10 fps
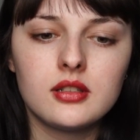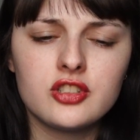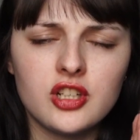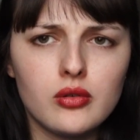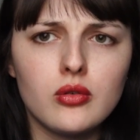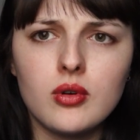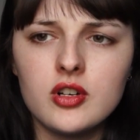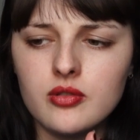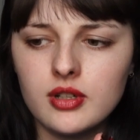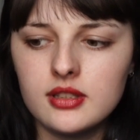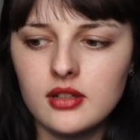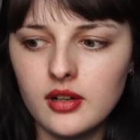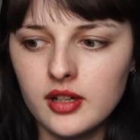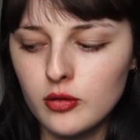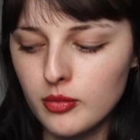Charleroi, je crois que c'est
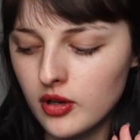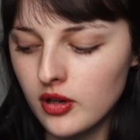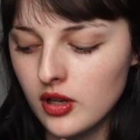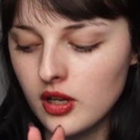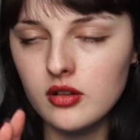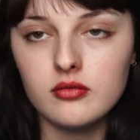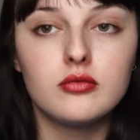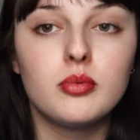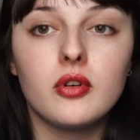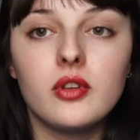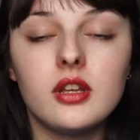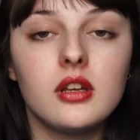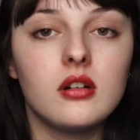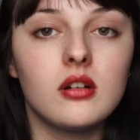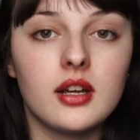leur aéroport, vous
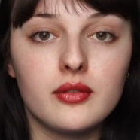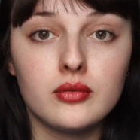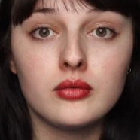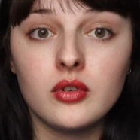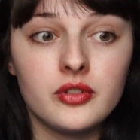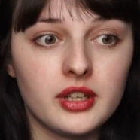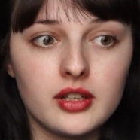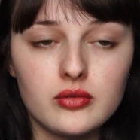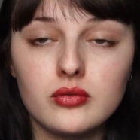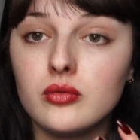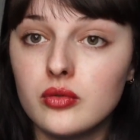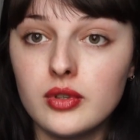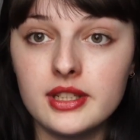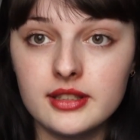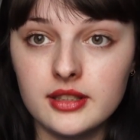prenez euh, l'avion en direction de
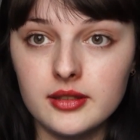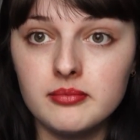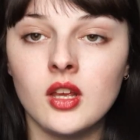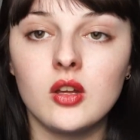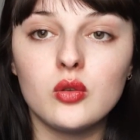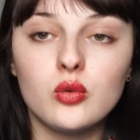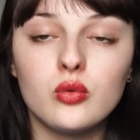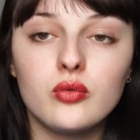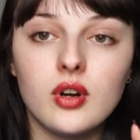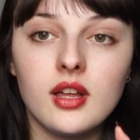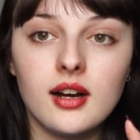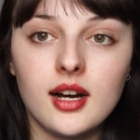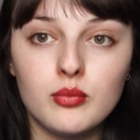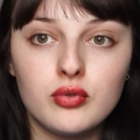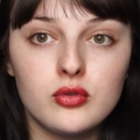Helsinki. Donc voilà
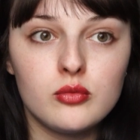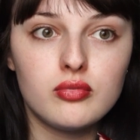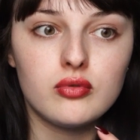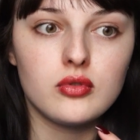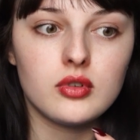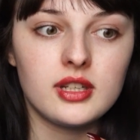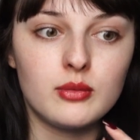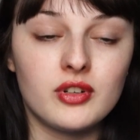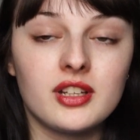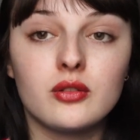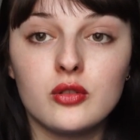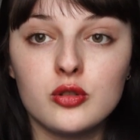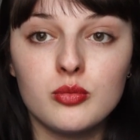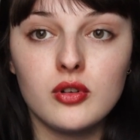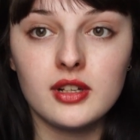un peu pour les moyens de
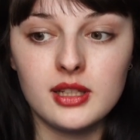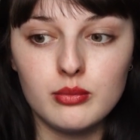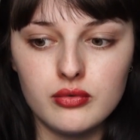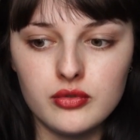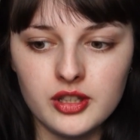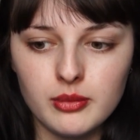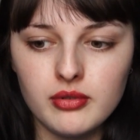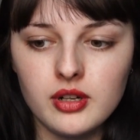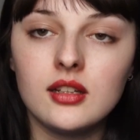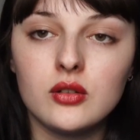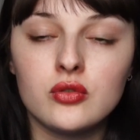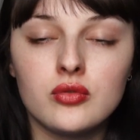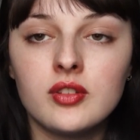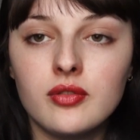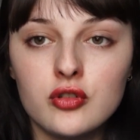transport les plus simples. Et
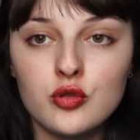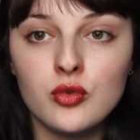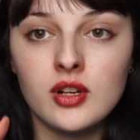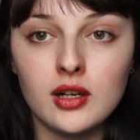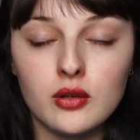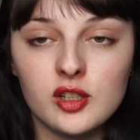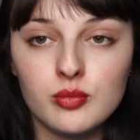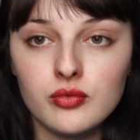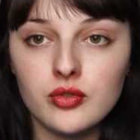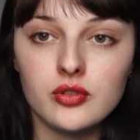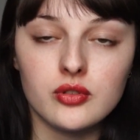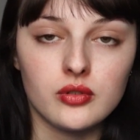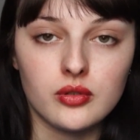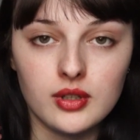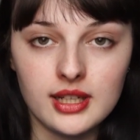ensuite, franchement, la correspondance
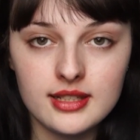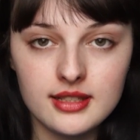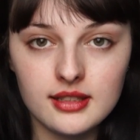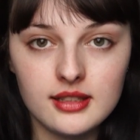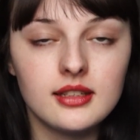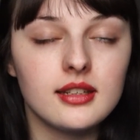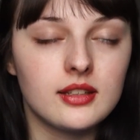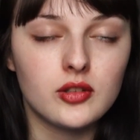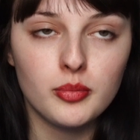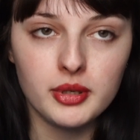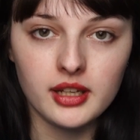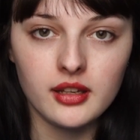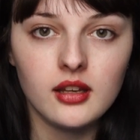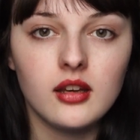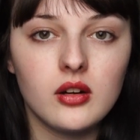entre Helsinki et
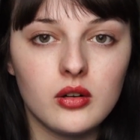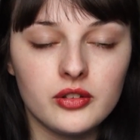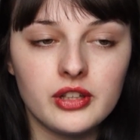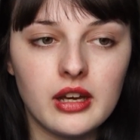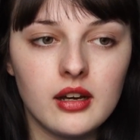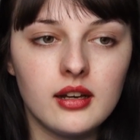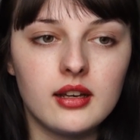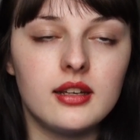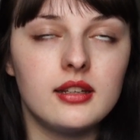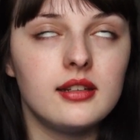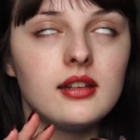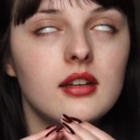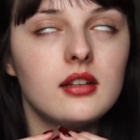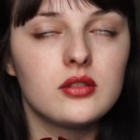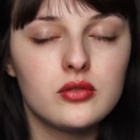Tempéré en train, elle est
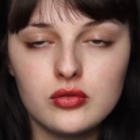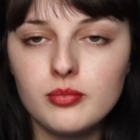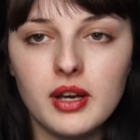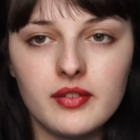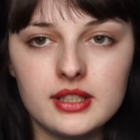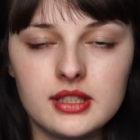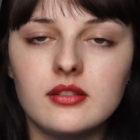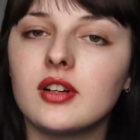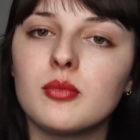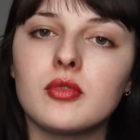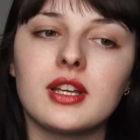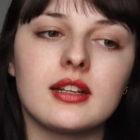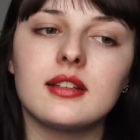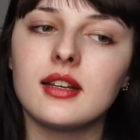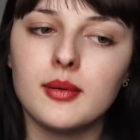super facile. Vraiment, il y a
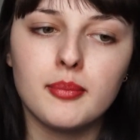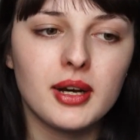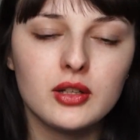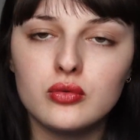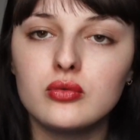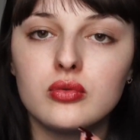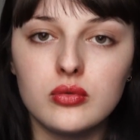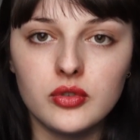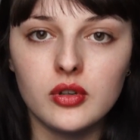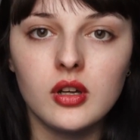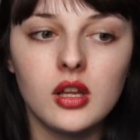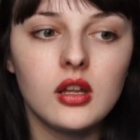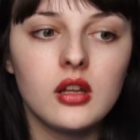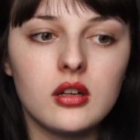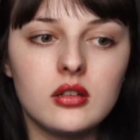des trains partout, tout le temps.
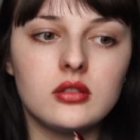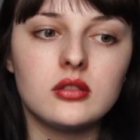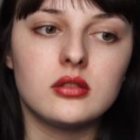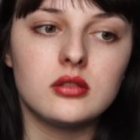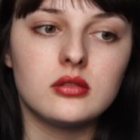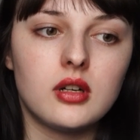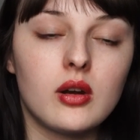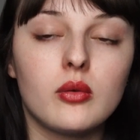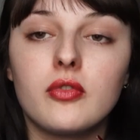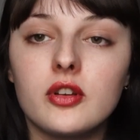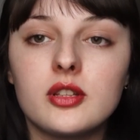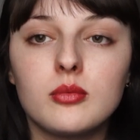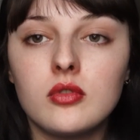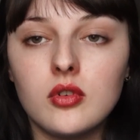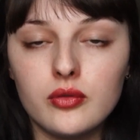Euh, alors
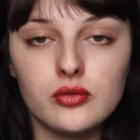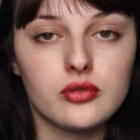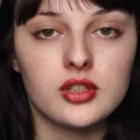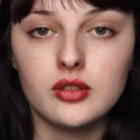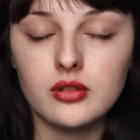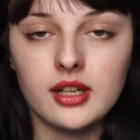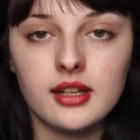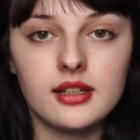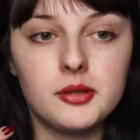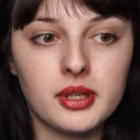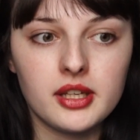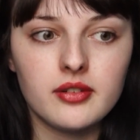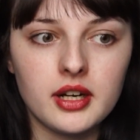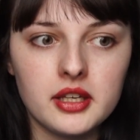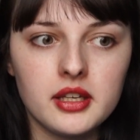forcément, en fonction des horaires, les prix
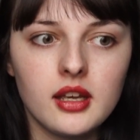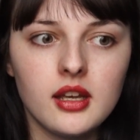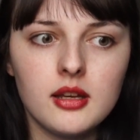varient.